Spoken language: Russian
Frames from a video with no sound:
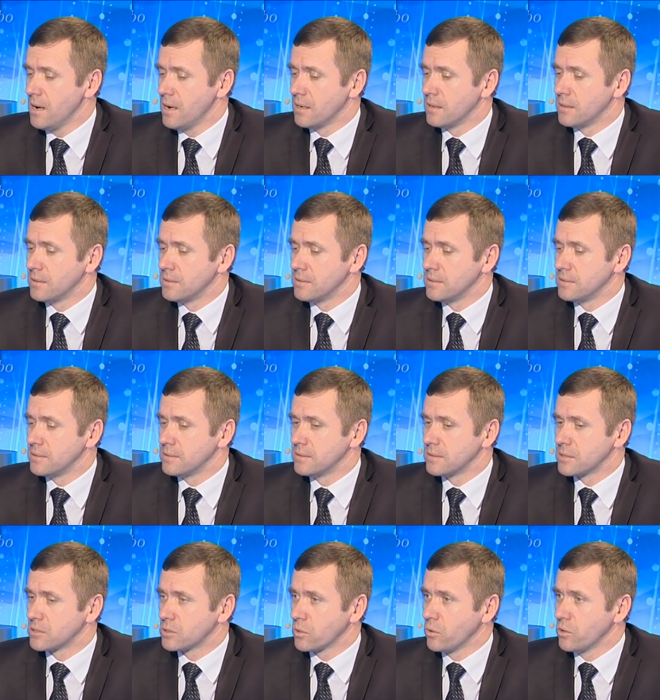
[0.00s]
Э,
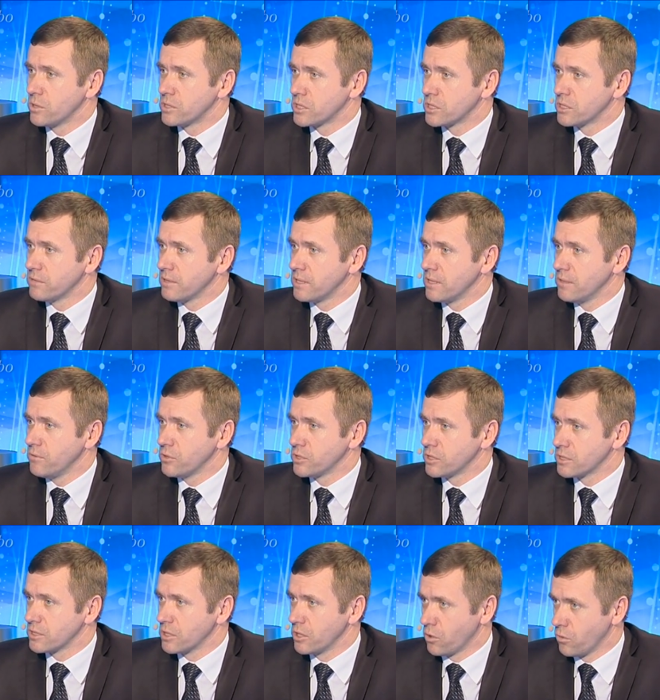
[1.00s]
строятся
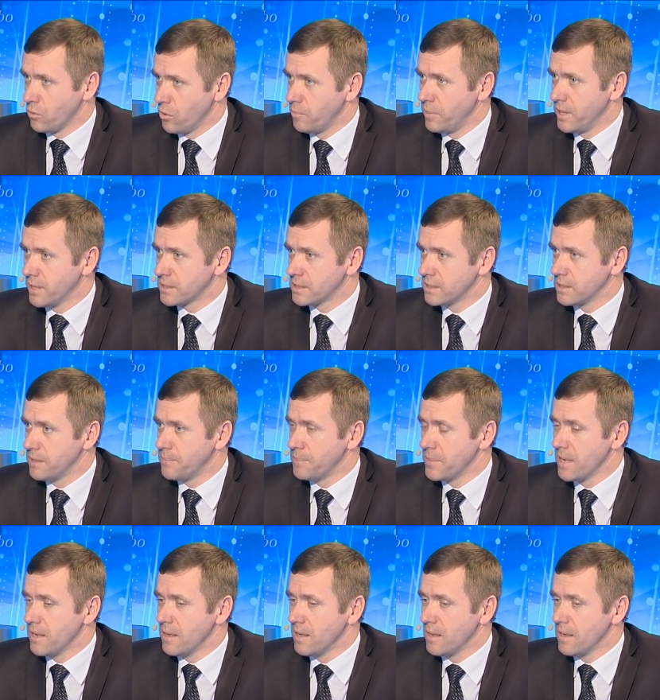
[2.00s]
животноводческие комплексы,